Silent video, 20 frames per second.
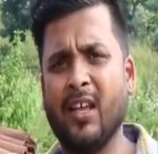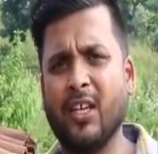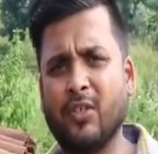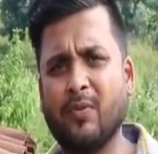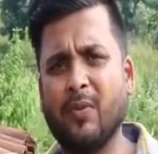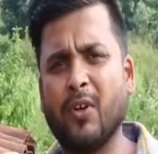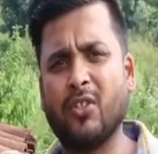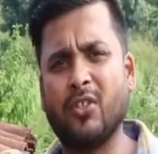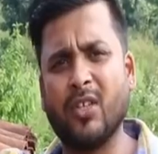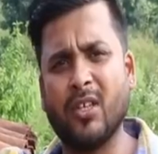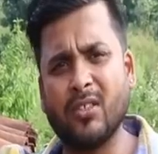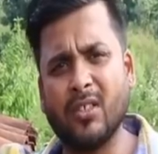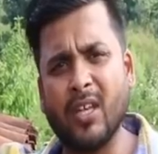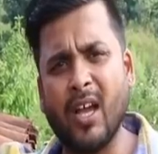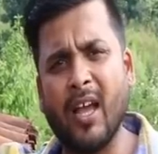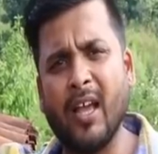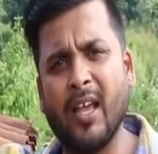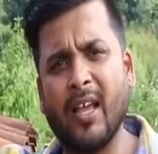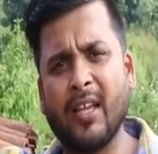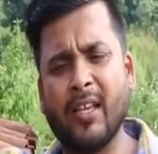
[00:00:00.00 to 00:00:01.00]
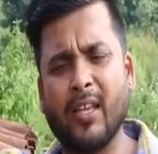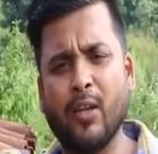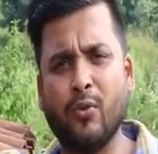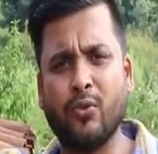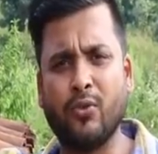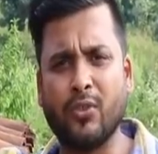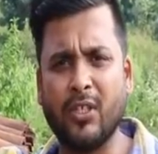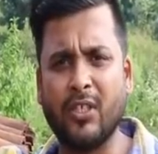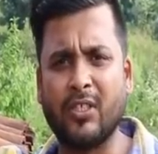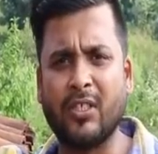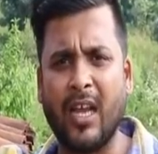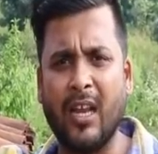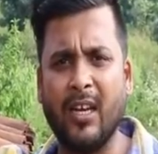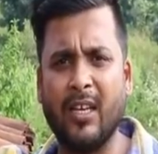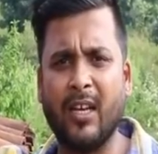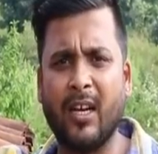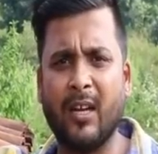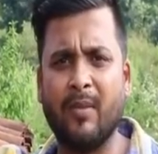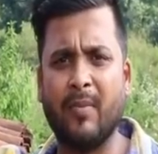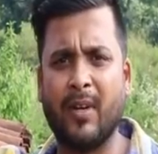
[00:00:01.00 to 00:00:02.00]
इस वक्त चर्चा है कि उसकी
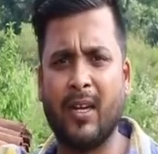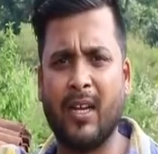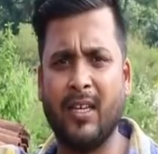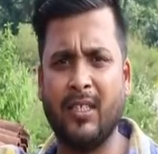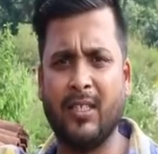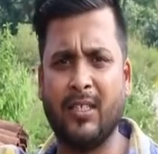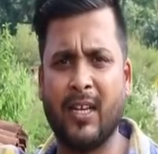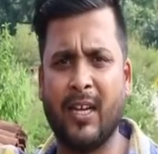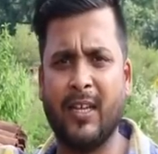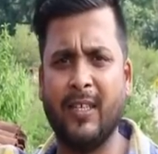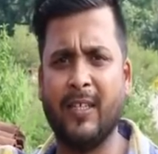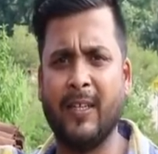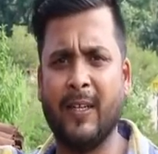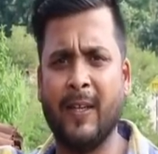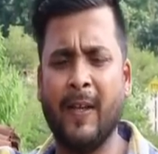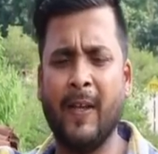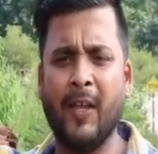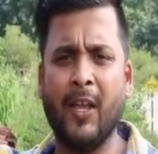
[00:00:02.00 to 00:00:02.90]
सालगिरह मनाई जाएगी